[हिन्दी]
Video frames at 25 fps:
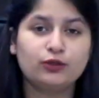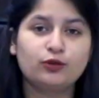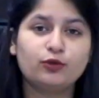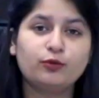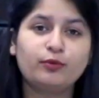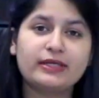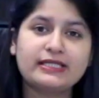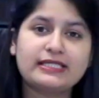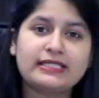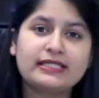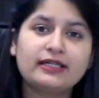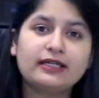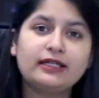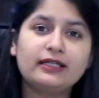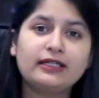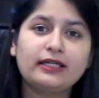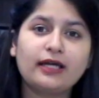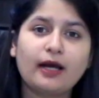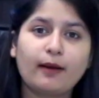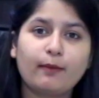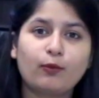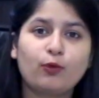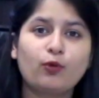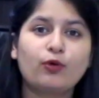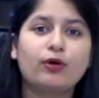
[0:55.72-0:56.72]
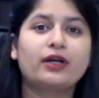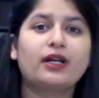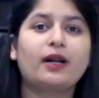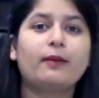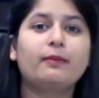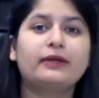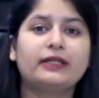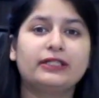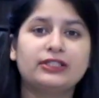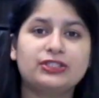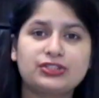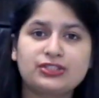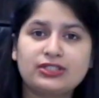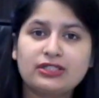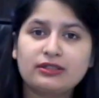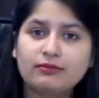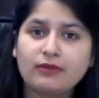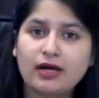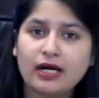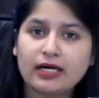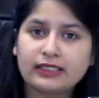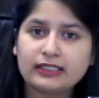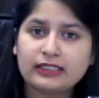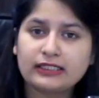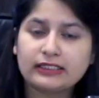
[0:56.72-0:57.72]
तो बेसिकली आपको अगर आप डिजिटल
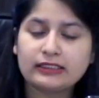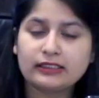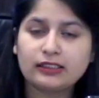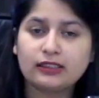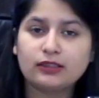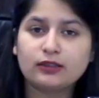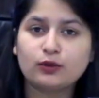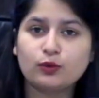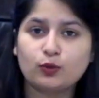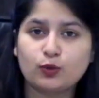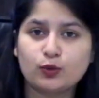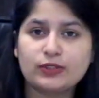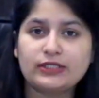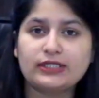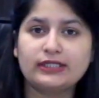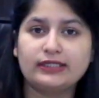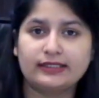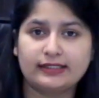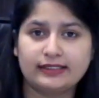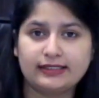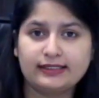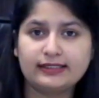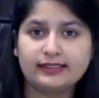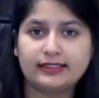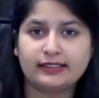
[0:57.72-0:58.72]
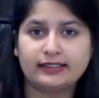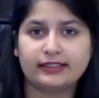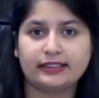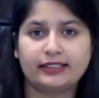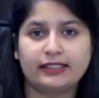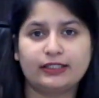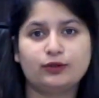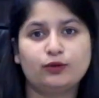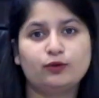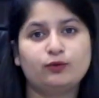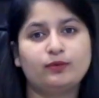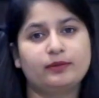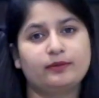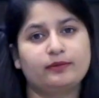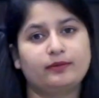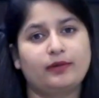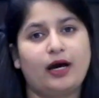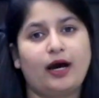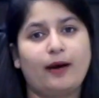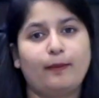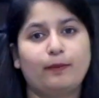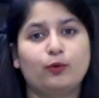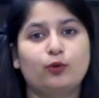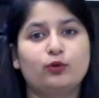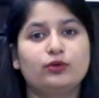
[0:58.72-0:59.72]
मार्केटिंग का कोर्स लर्न कर रहे हैं तो
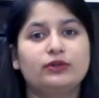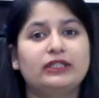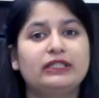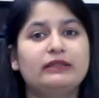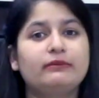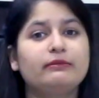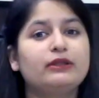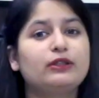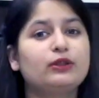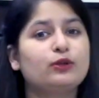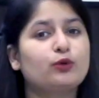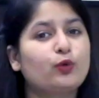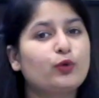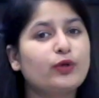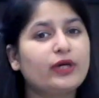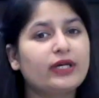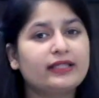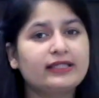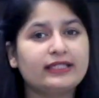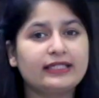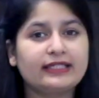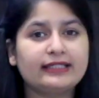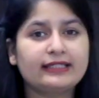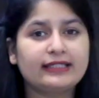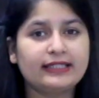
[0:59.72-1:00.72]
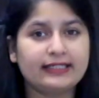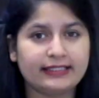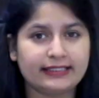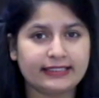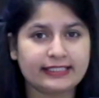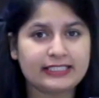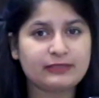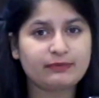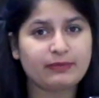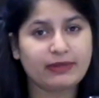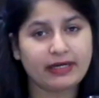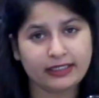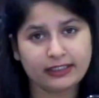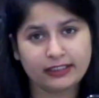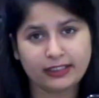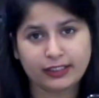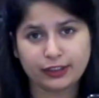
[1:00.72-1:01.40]
आपको दिन में दो या तीन घंटे स्पेंड